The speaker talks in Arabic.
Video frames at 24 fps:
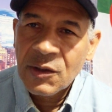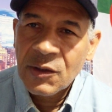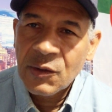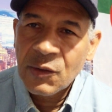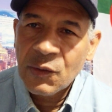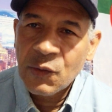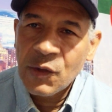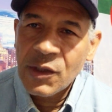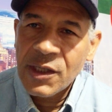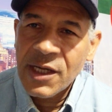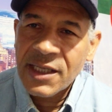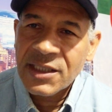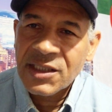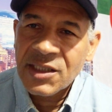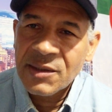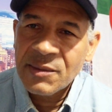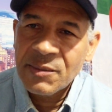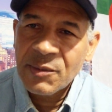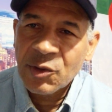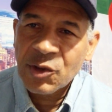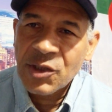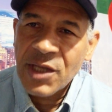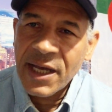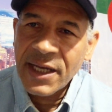والولايات
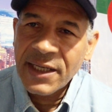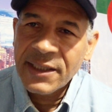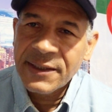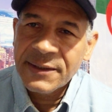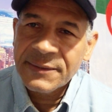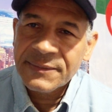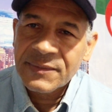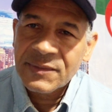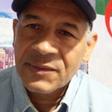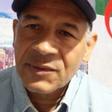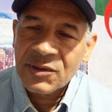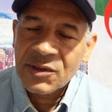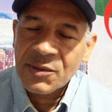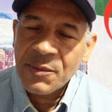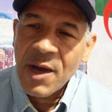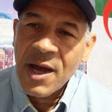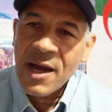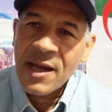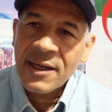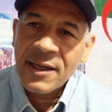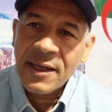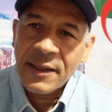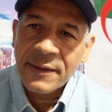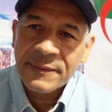المتحدة
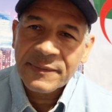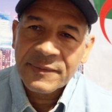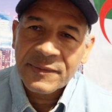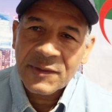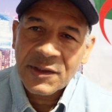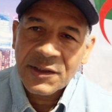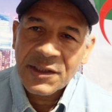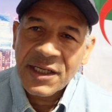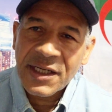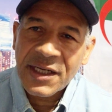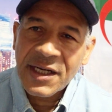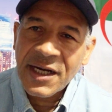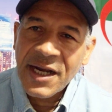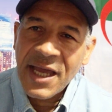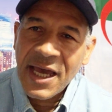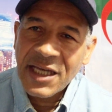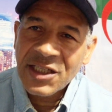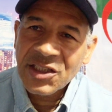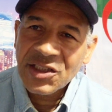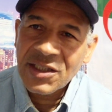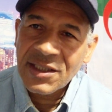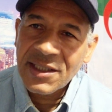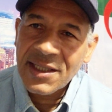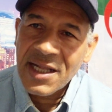سبحان الله احنا رانا
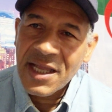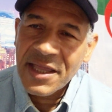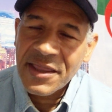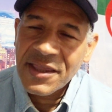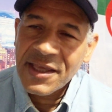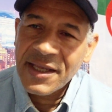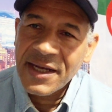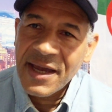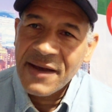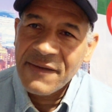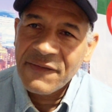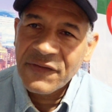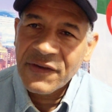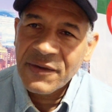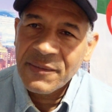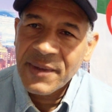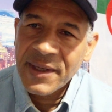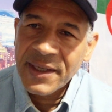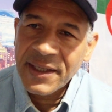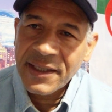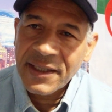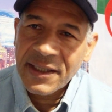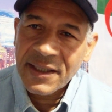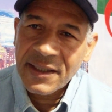عايشين 30 عام في
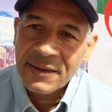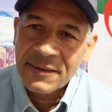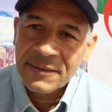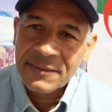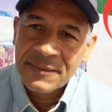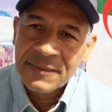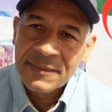امريكان